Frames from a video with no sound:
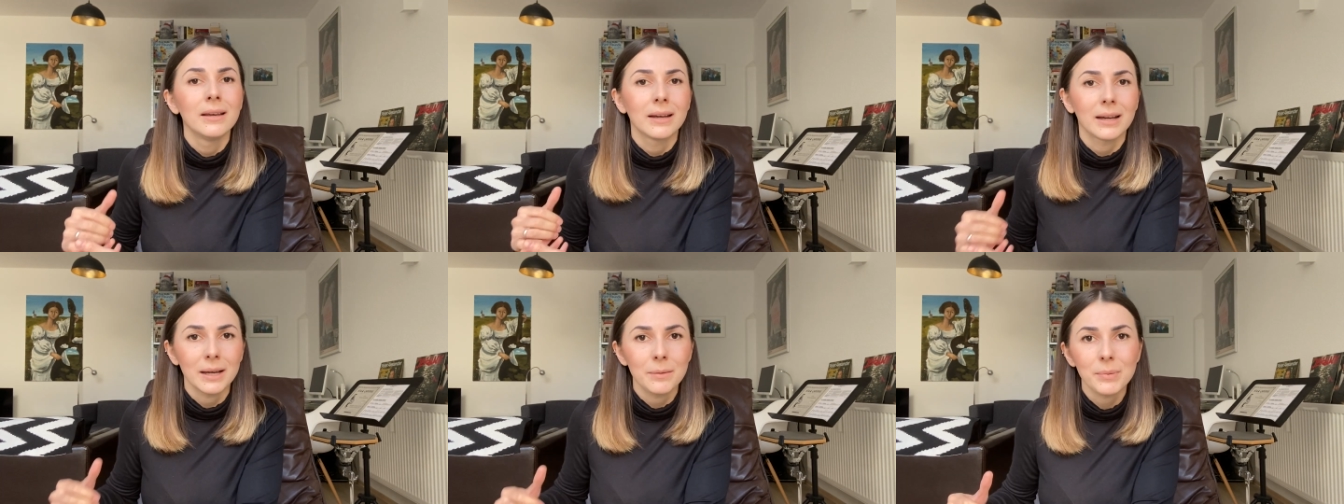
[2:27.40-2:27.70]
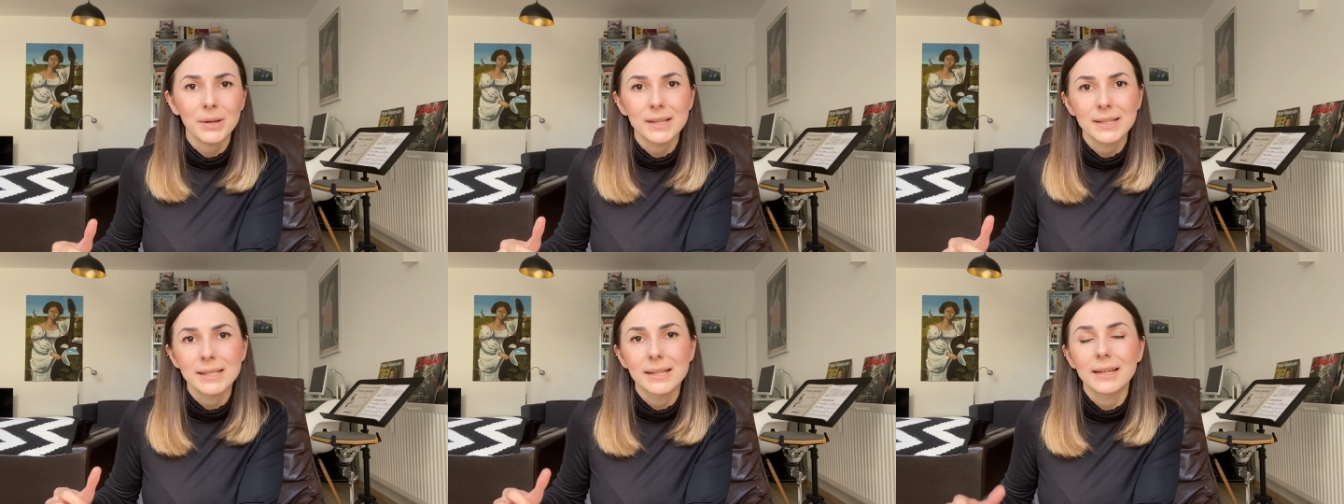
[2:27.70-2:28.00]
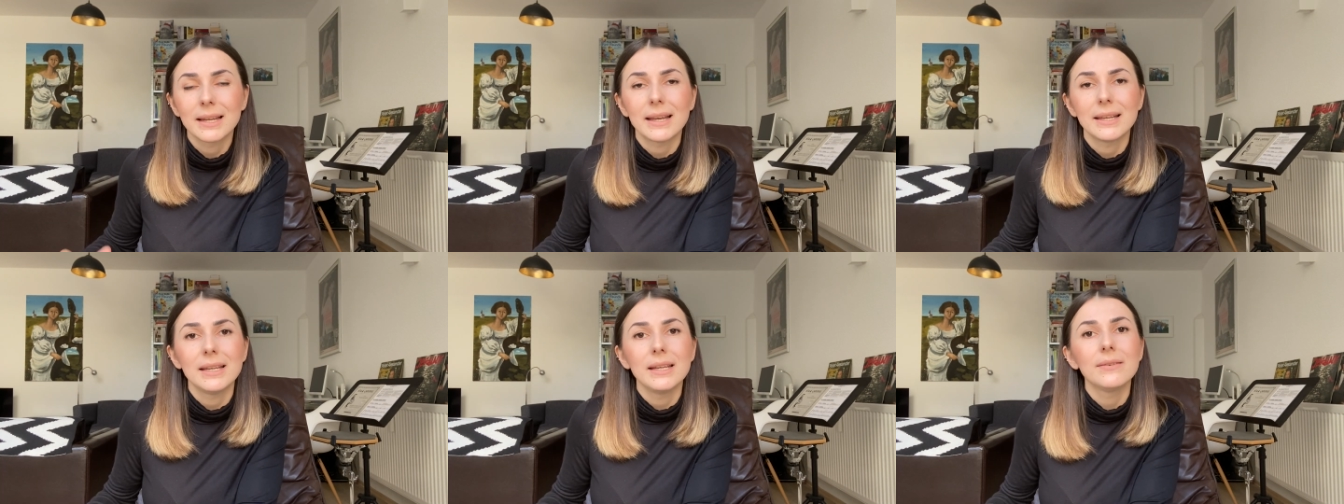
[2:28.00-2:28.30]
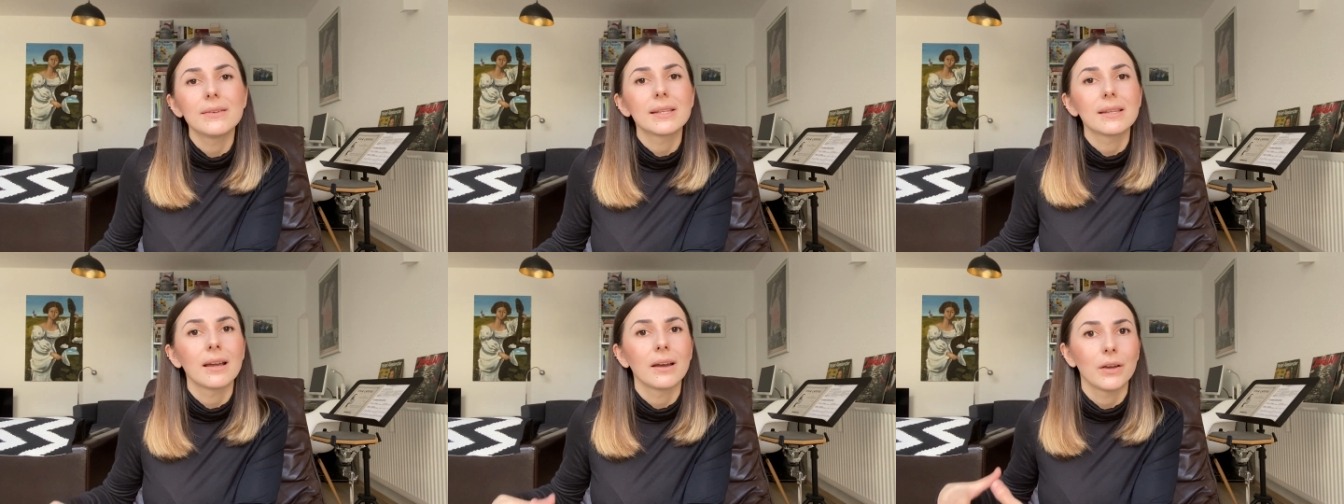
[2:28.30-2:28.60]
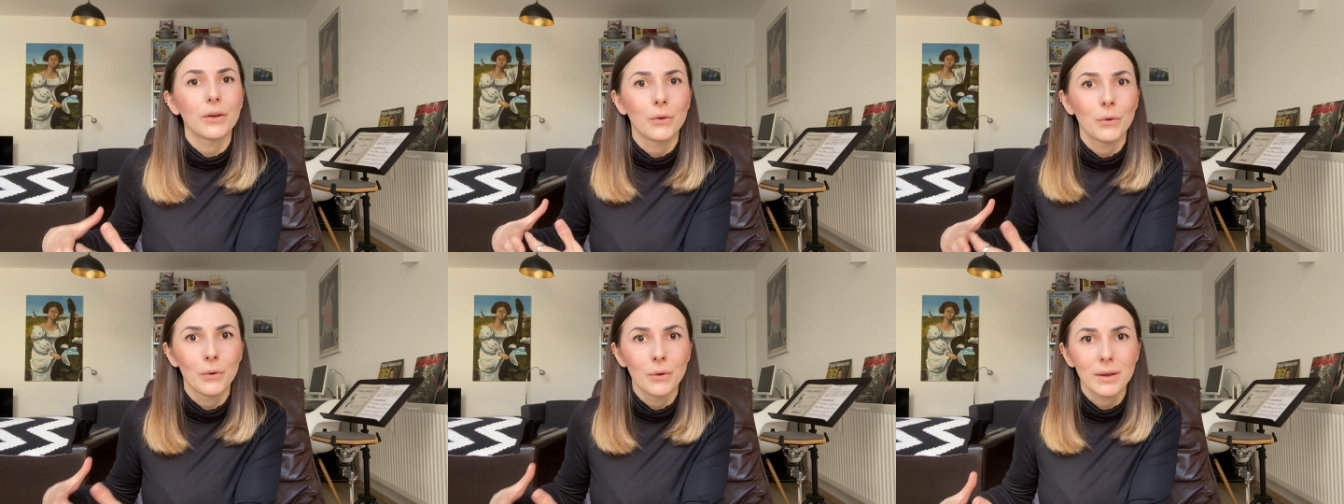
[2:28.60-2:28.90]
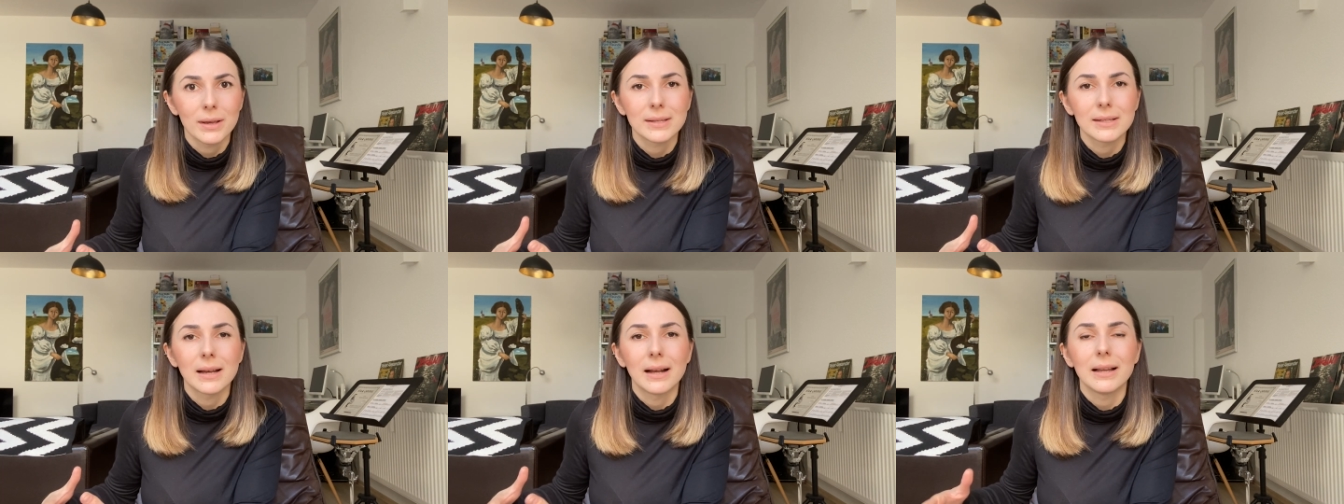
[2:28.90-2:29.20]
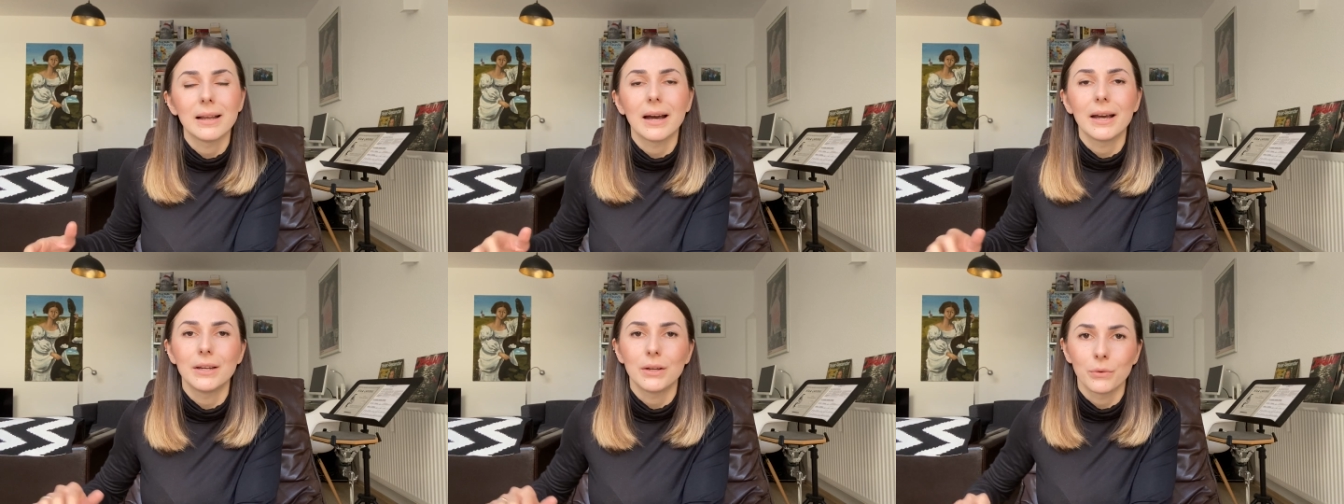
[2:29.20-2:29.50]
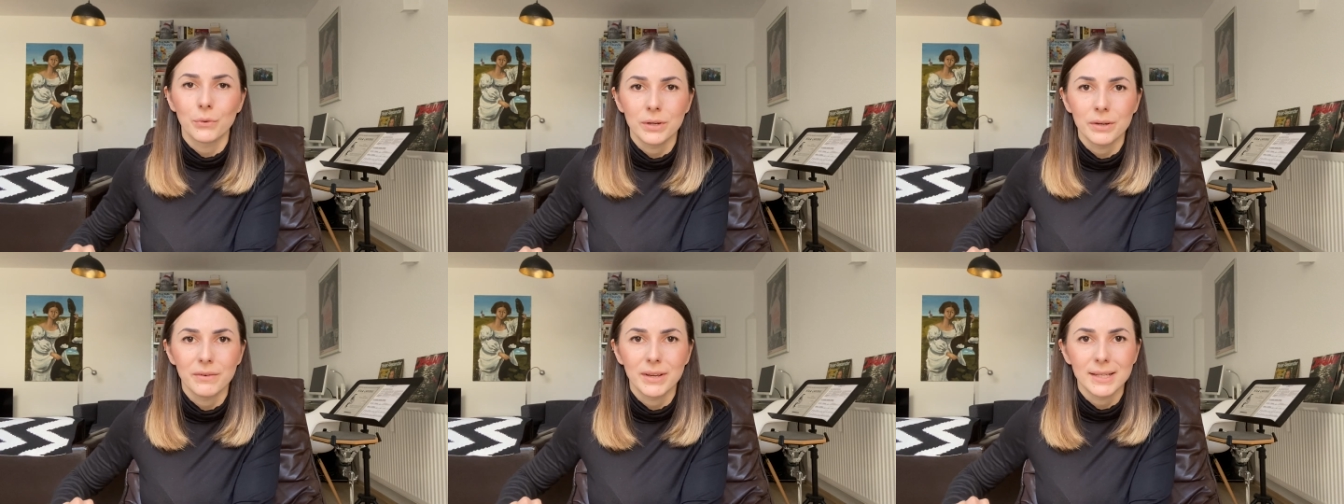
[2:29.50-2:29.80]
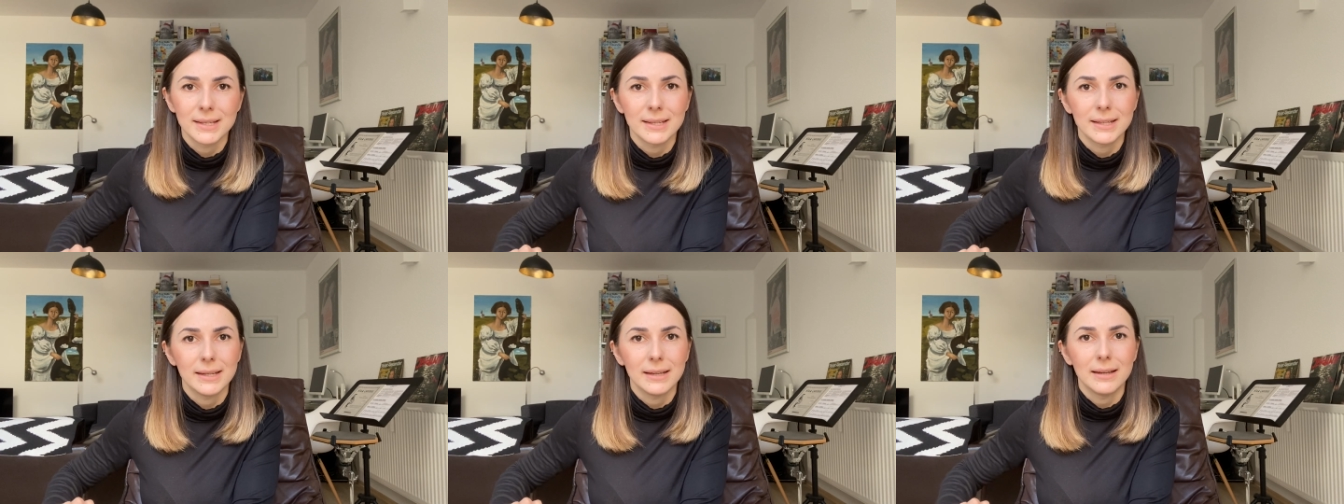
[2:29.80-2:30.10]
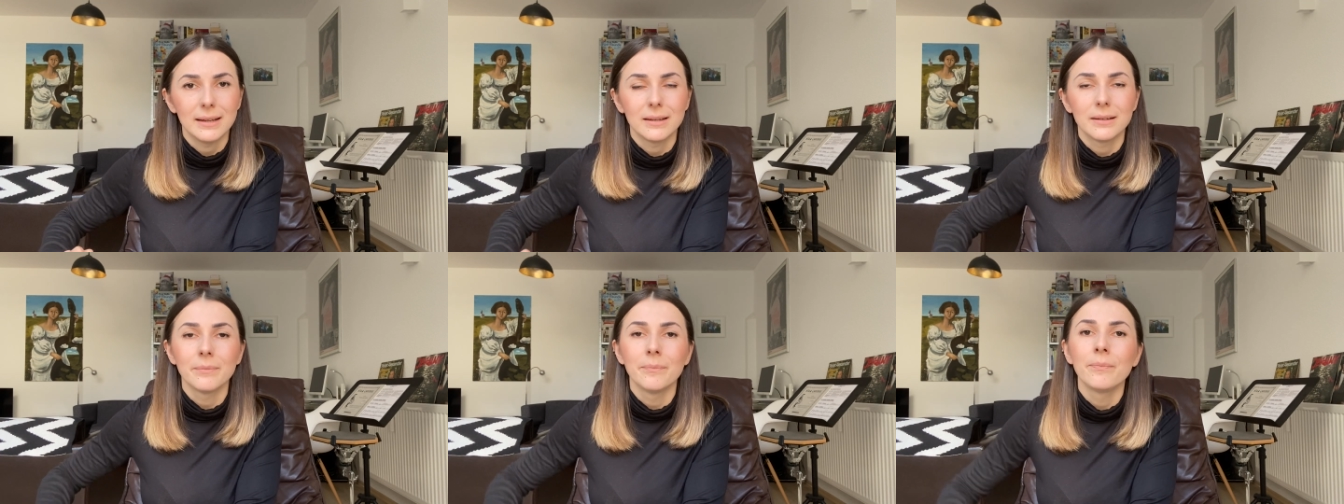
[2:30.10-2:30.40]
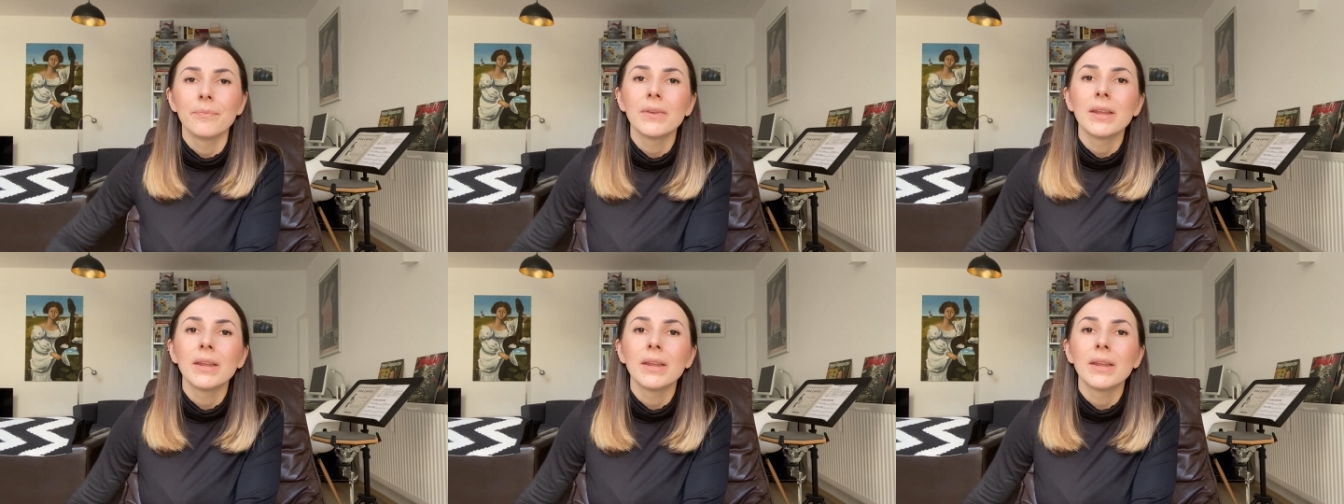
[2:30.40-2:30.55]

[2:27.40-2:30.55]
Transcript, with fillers: repräsentativste Hörsaal einer Universität.